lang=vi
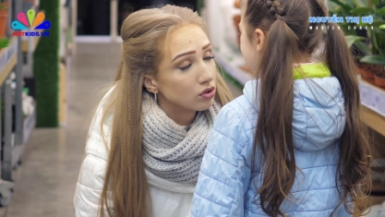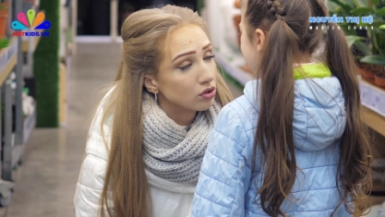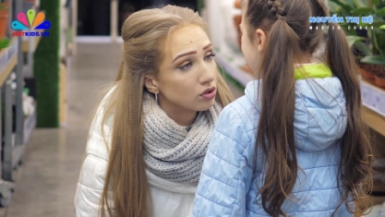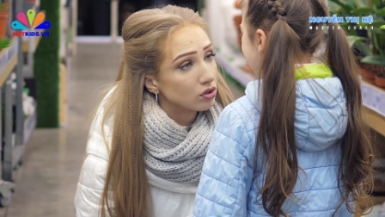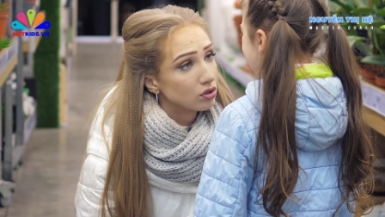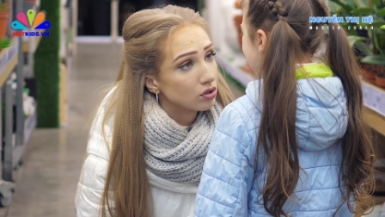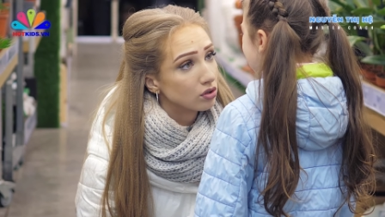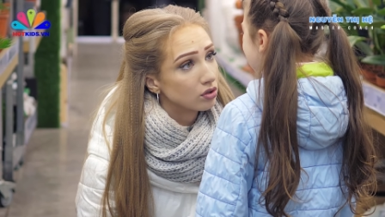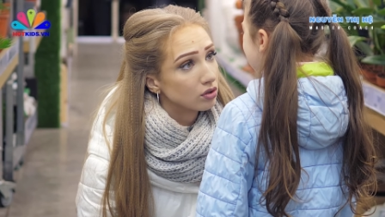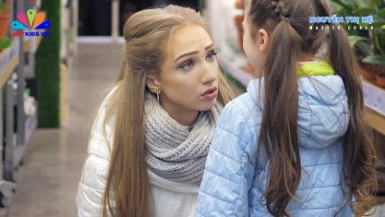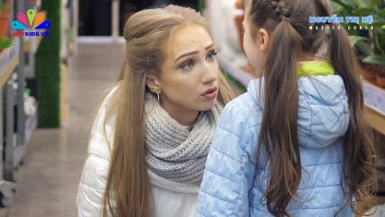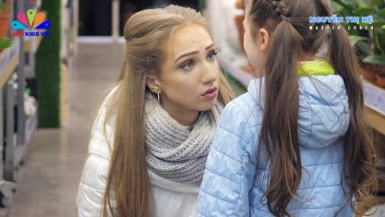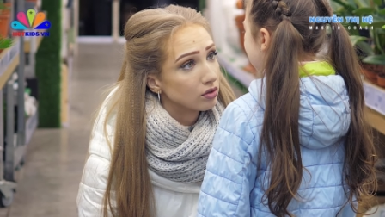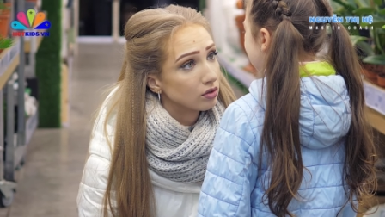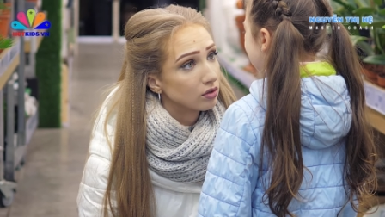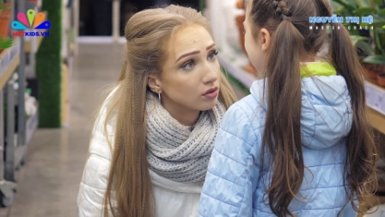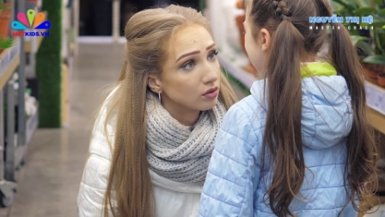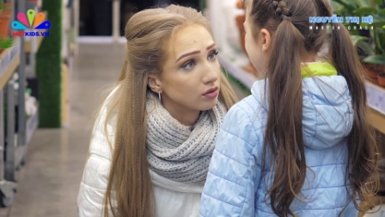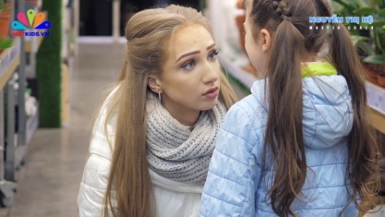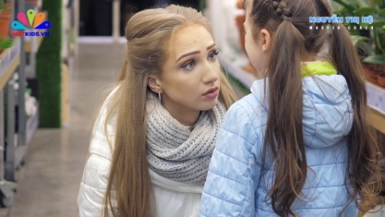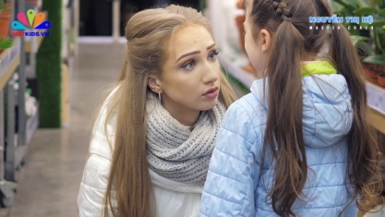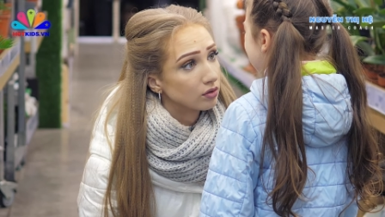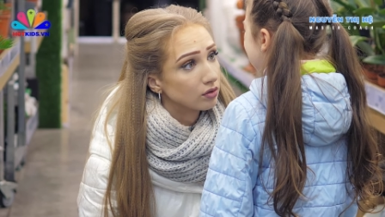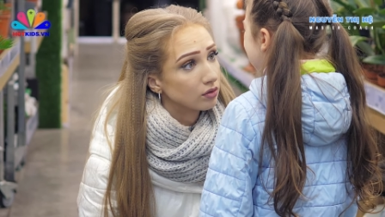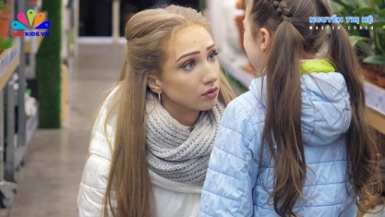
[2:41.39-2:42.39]
hay là vứt đồ
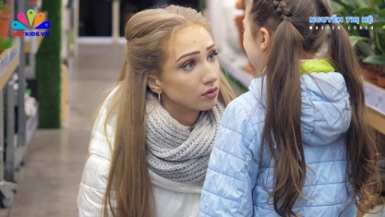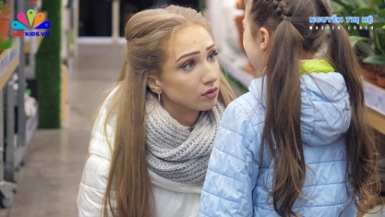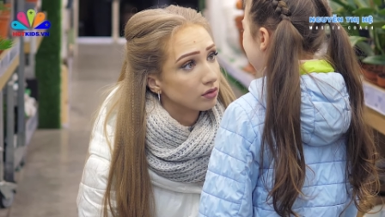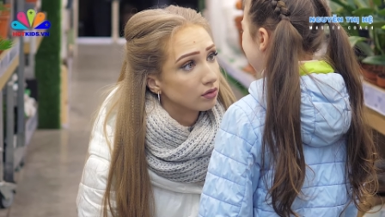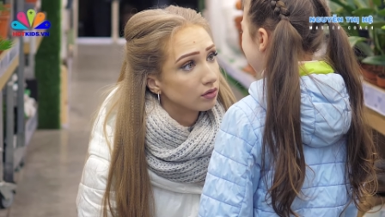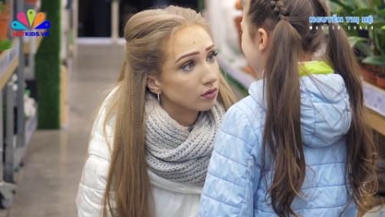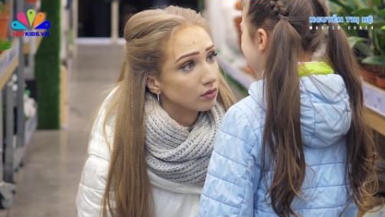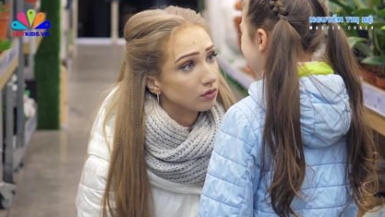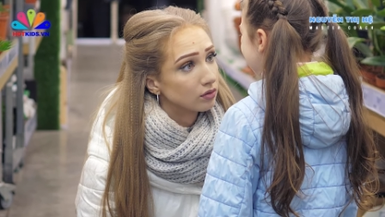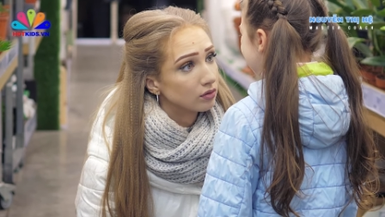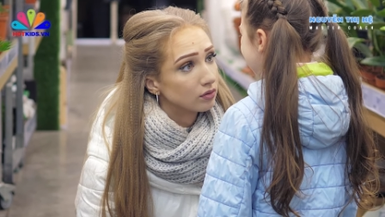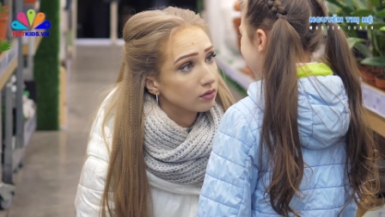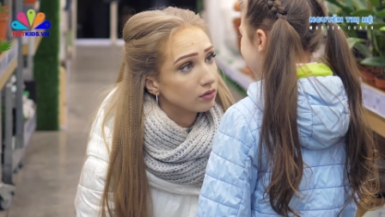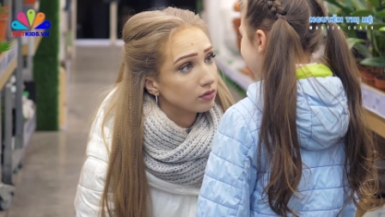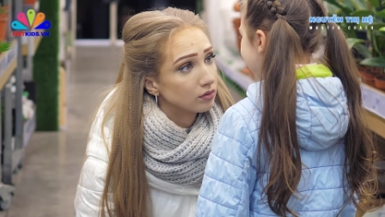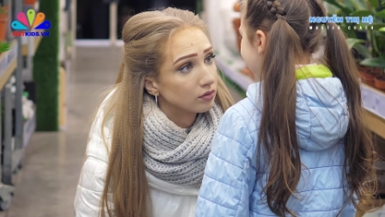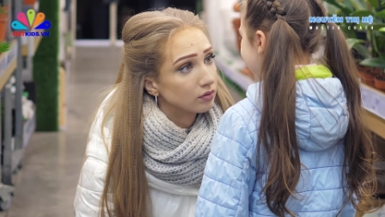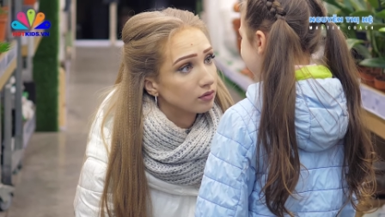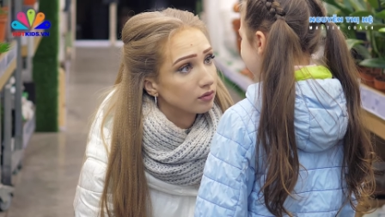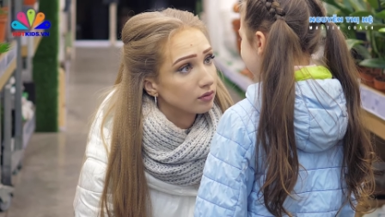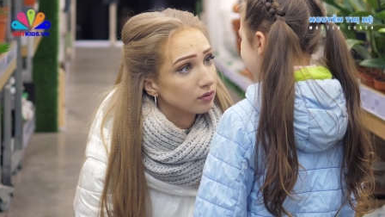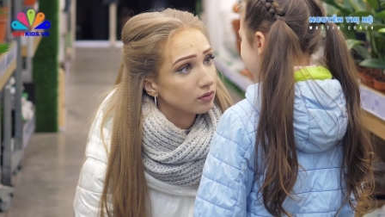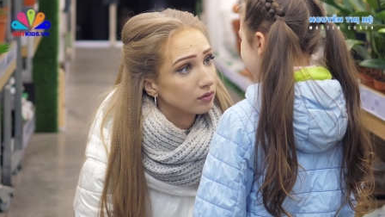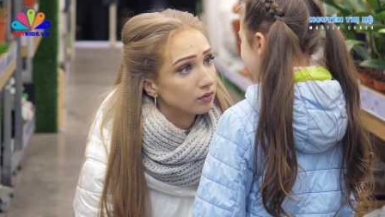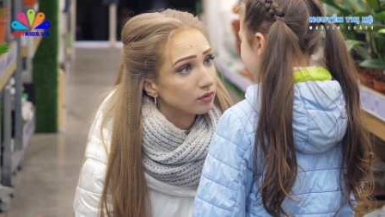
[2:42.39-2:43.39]
chơi chẳng hạn hay là
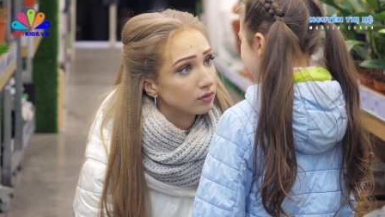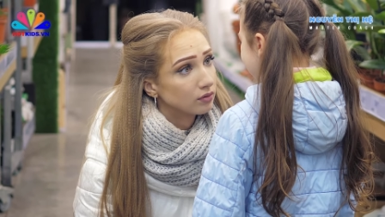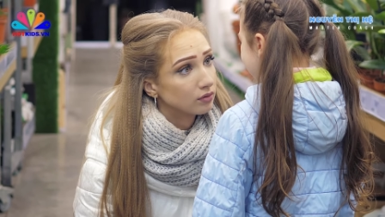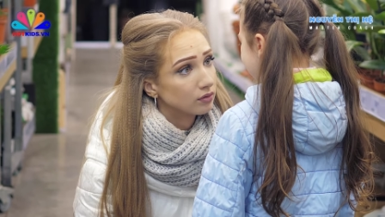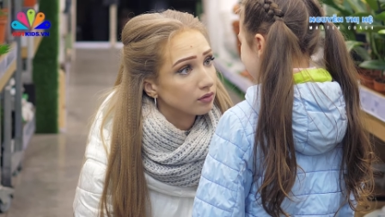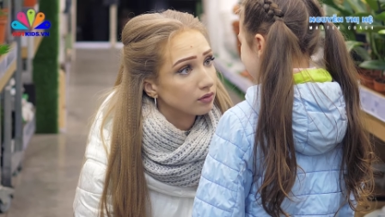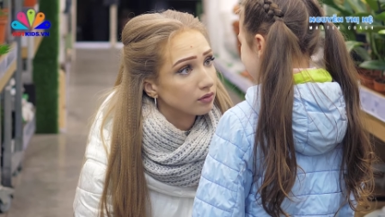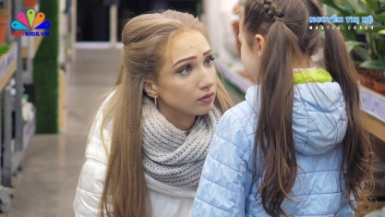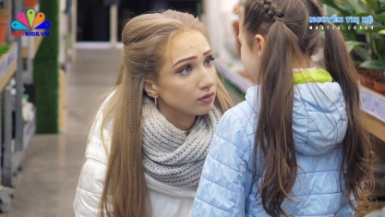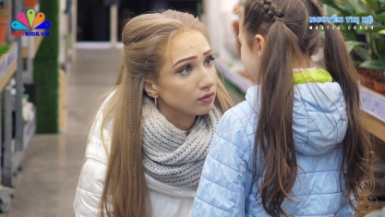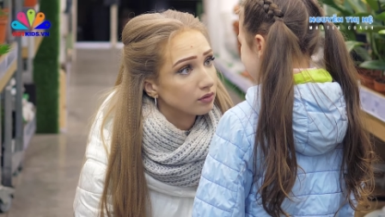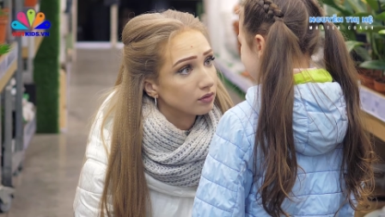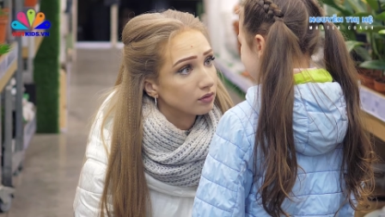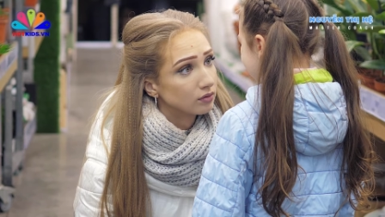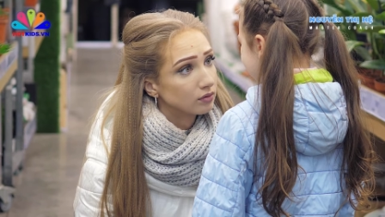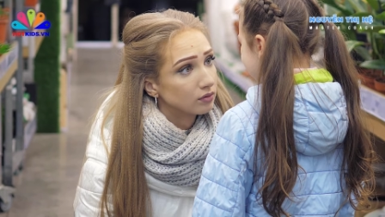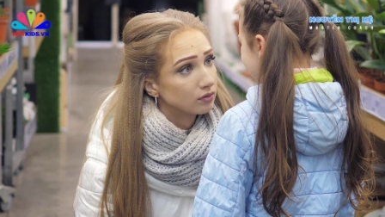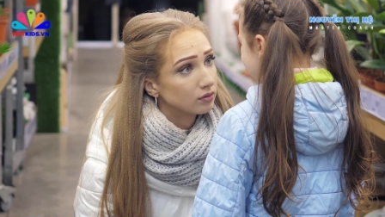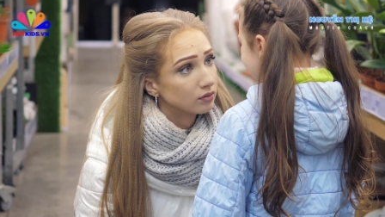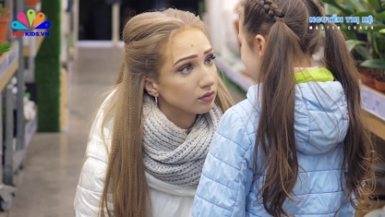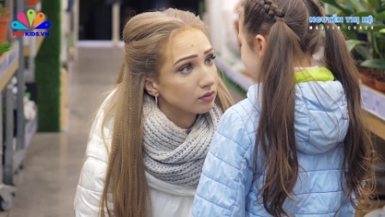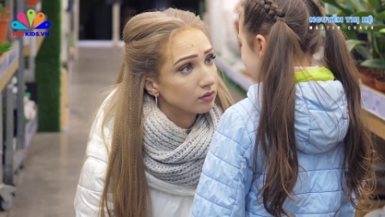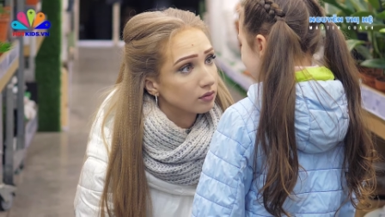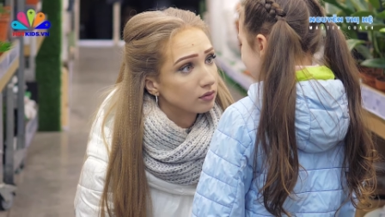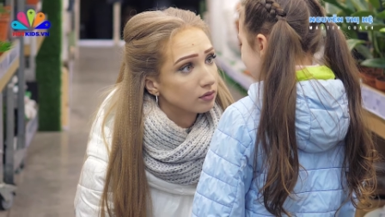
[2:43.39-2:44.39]
đồ đạc quăng lung tung chẳng hạn